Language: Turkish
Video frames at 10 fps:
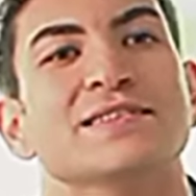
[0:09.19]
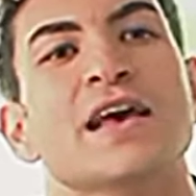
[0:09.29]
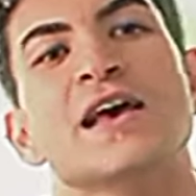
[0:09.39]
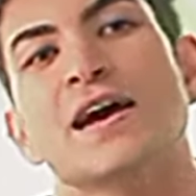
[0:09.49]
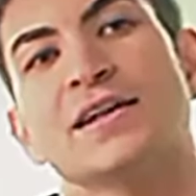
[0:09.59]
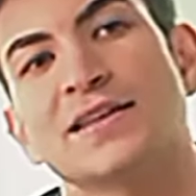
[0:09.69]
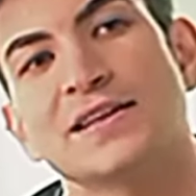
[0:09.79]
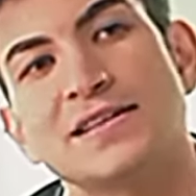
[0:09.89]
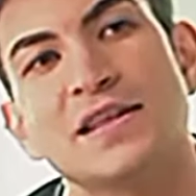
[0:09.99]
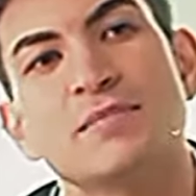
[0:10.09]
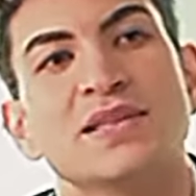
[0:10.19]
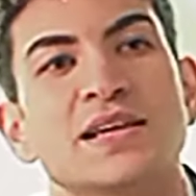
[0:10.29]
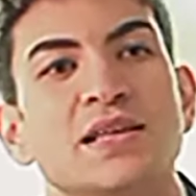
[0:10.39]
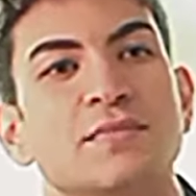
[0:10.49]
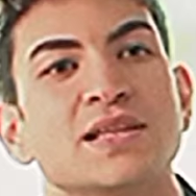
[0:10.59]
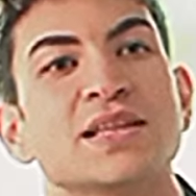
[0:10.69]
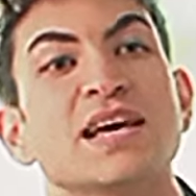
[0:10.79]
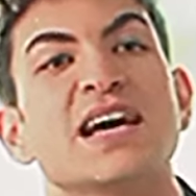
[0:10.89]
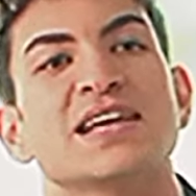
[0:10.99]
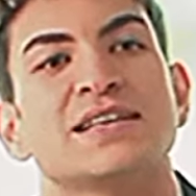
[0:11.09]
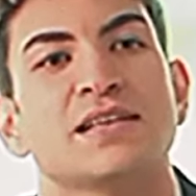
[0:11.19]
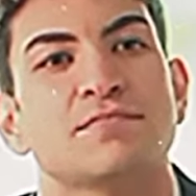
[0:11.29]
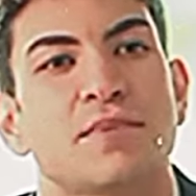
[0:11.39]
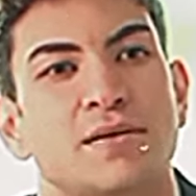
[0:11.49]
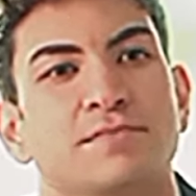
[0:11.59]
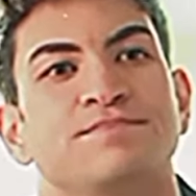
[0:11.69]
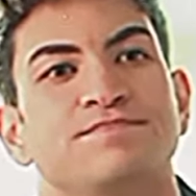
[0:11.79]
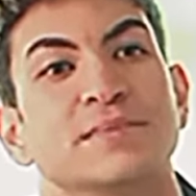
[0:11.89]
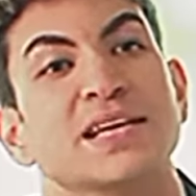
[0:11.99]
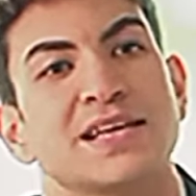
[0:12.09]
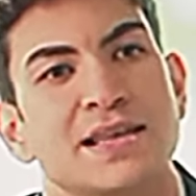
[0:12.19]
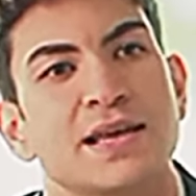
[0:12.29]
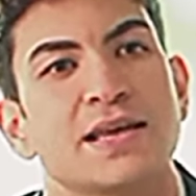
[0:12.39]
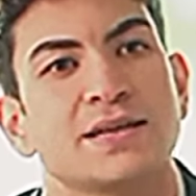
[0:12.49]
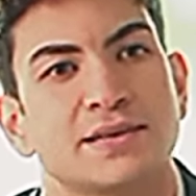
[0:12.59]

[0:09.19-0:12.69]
Ama bir gün benim elimde su varken sen yanarsan ben o suyu